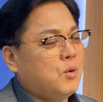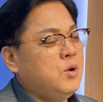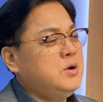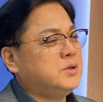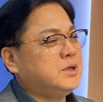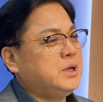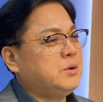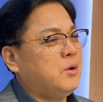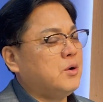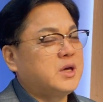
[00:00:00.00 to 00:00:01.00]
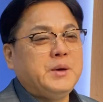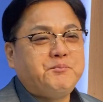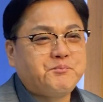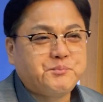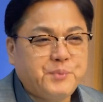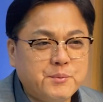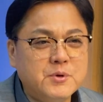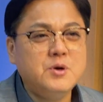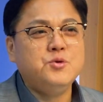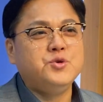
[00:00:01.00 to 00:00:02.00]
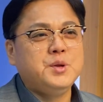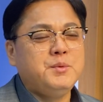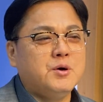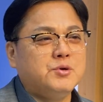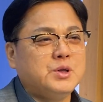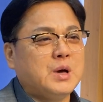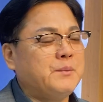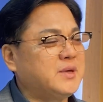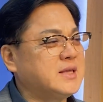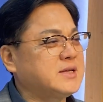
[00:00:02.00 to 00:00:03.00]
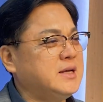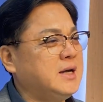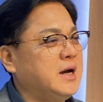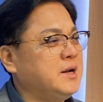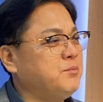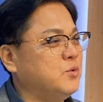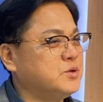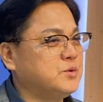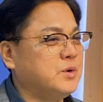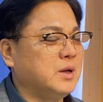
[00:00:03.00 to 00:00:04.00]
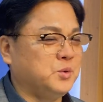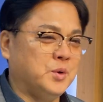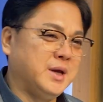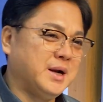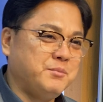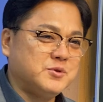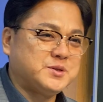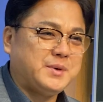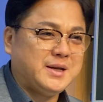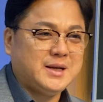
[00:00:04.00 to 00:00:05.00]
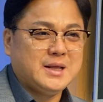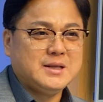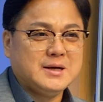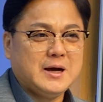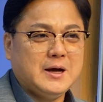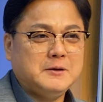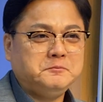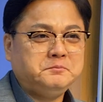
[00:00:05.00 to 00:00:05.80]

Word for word: 올려드리고 기쁨을 누리며 우리도 함께 찬양하는 모습과 동일한 모습 아니겠는가.